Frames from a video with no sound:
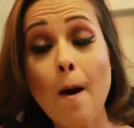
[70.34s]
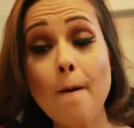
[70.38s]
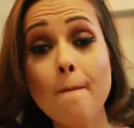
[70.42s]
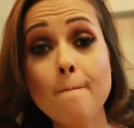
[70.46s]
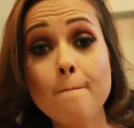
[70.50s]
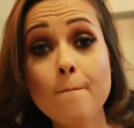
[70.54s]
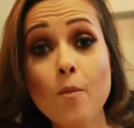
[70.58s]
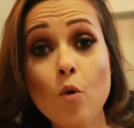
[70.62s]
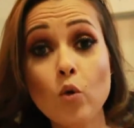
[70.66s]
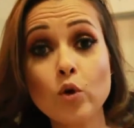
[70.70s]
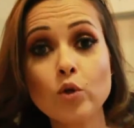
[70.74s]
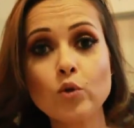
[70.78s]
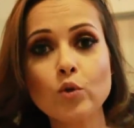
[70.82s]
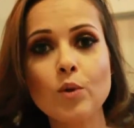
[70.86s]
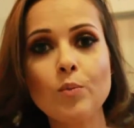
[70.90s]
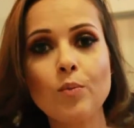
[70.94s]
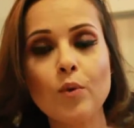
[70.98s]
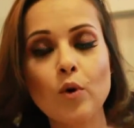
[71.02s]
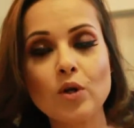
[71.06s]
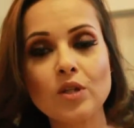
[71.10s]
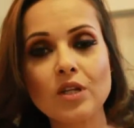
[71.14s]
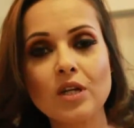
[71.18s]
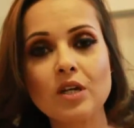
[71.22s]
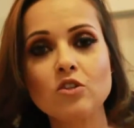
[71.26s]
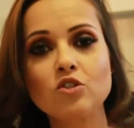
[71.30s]
Muito
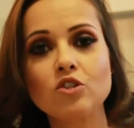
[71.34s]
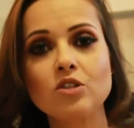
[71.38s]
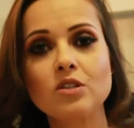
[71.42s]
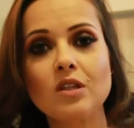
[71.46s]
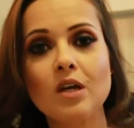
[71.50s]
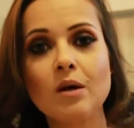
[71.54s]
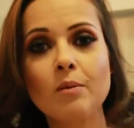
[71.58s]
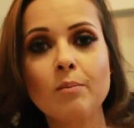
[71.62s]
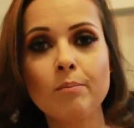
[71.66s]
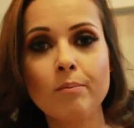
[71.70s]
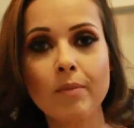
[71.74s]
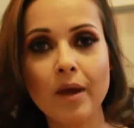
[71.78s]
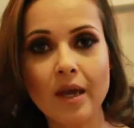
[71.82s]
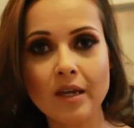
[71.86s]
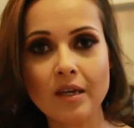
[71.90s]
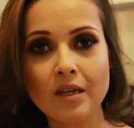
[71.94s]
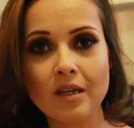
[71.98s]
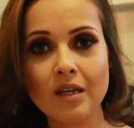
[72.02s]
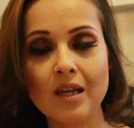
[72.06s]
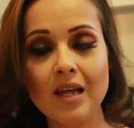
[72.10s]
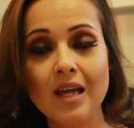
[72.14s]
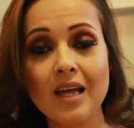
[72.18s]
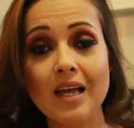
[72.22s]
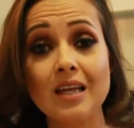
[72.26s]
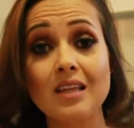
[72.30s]
importante também
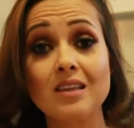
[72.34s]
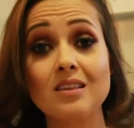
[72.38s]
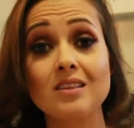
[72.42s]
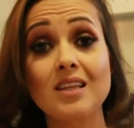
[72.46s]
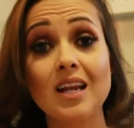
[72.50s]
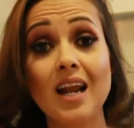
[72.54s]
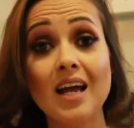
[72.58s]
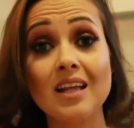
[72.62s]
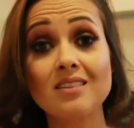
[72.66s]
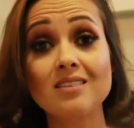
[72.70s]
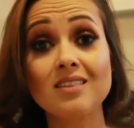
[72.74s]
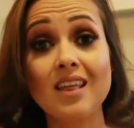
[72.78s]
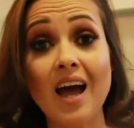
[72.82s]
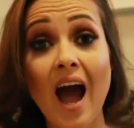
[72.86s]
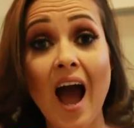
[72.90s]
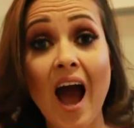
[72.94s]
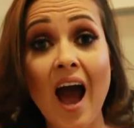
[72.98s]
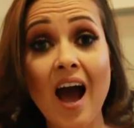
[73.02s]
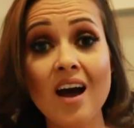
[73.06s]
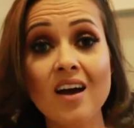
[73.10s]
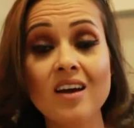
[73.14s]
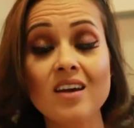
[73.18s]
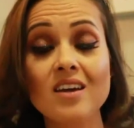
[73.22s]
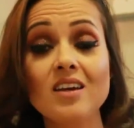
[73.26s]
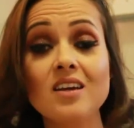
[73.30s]

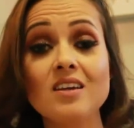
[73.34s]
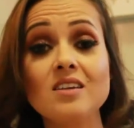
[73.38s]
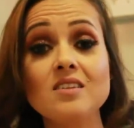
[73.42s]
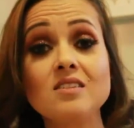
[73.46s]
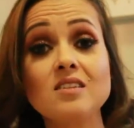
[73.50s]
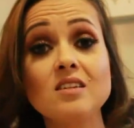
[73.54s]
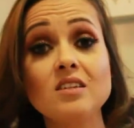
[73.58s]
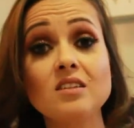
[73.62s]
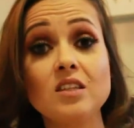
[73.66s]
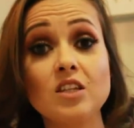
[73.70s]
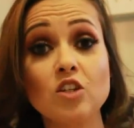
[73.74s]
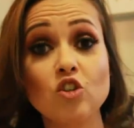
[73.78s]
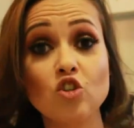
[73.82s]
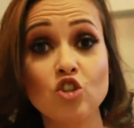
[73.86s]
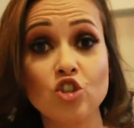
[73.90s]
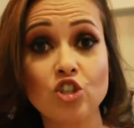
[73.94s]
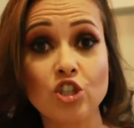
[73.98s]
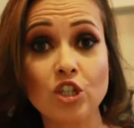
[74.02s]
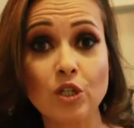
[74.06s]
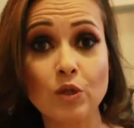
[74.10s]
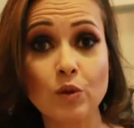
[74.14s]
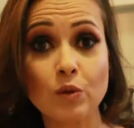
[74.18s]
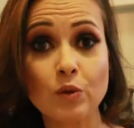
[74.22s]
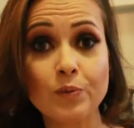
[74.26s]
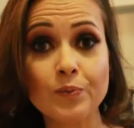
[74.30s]
tratar esse
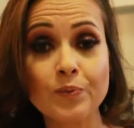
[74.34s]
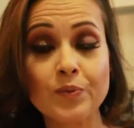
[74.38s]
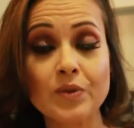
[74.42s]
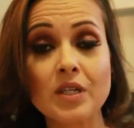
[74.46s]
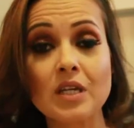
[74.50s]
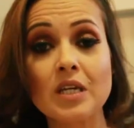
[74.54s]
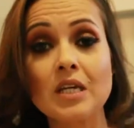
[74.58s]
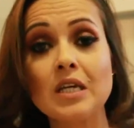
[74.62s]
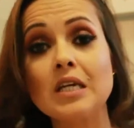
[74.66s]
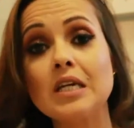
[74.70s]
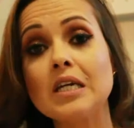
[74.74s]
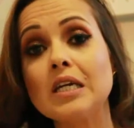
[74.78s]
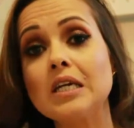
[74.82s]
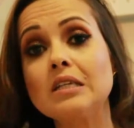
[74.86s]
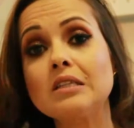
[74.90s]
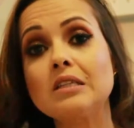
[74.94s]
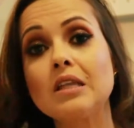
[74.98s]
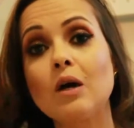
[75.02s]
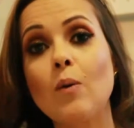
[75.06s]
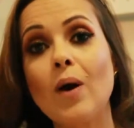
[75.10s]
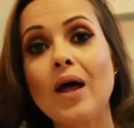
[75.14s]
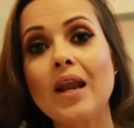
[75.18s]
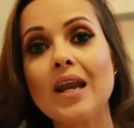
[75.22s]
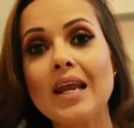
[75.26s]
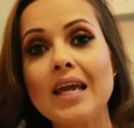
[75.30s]
intestino.
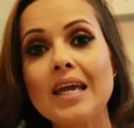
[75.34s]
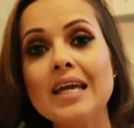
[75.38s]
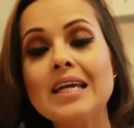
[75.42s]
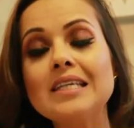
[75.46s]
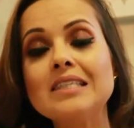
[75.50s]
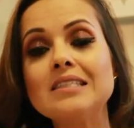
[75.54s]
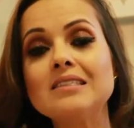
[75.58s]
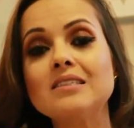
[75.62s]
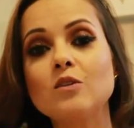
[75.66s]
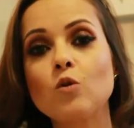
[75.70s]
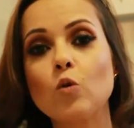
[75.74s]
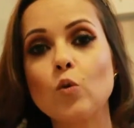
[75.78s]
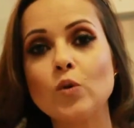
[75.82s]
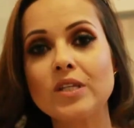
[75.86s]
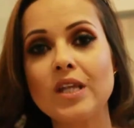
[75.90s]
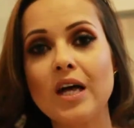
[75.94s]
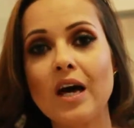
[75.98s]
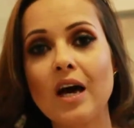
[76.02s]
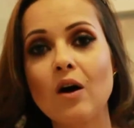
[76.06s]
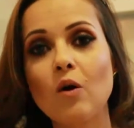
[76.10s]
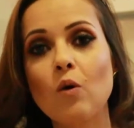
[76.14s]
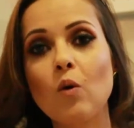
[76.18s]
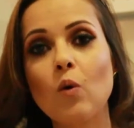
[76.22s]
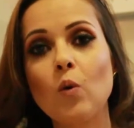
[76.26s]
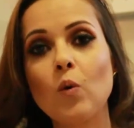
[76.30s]
Então, além de
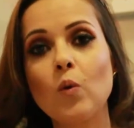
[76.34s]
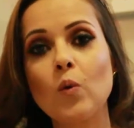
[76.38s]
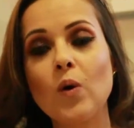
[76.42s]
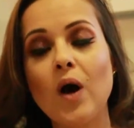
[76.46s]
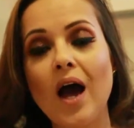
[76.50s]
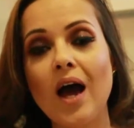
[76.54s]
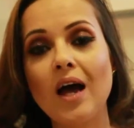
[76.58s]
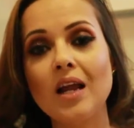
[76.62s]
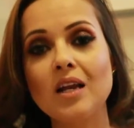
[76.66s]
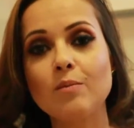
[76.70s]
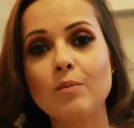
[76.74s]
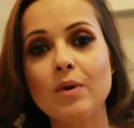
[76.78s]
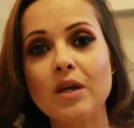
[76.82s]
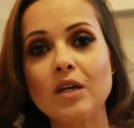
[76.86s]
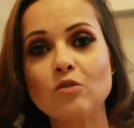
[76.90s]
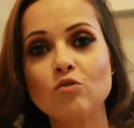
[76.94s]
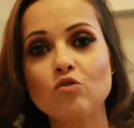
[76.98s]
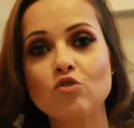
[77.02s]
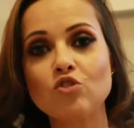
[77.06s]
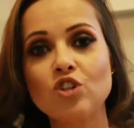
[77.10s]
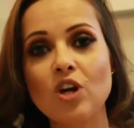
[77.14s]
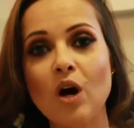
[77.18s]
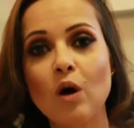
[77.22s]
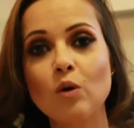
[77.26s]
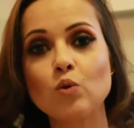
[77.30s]
cuidar com
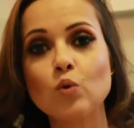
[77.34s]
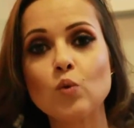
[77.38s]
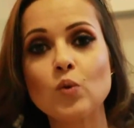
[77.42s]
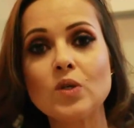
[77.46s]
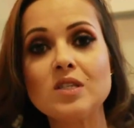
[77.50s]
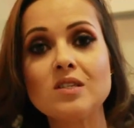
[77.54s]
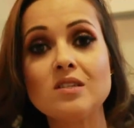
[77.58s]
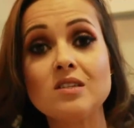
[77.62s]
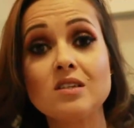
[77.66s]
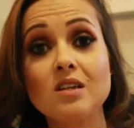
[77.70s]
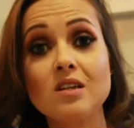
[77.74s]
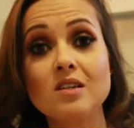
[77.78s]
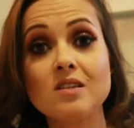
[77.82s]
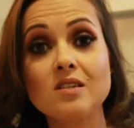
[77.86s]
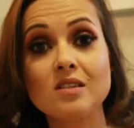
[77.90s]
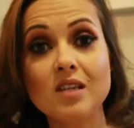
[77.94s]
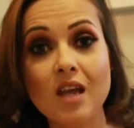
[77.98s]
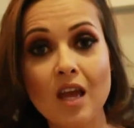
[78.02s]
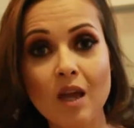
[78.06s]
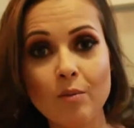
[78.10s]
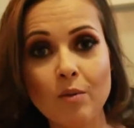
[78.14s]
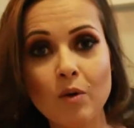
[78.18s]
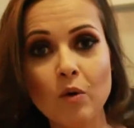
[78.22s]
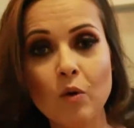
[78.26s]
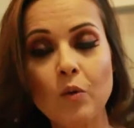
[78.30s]
alimentos de alto índice
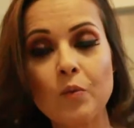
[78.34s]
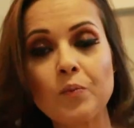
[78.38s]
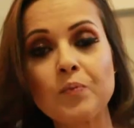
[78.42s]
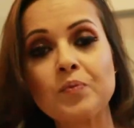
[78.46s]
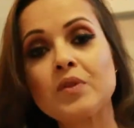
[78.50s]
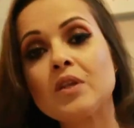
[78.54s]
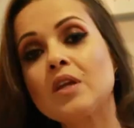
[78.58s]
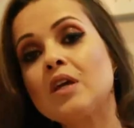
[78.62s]
glicêmico,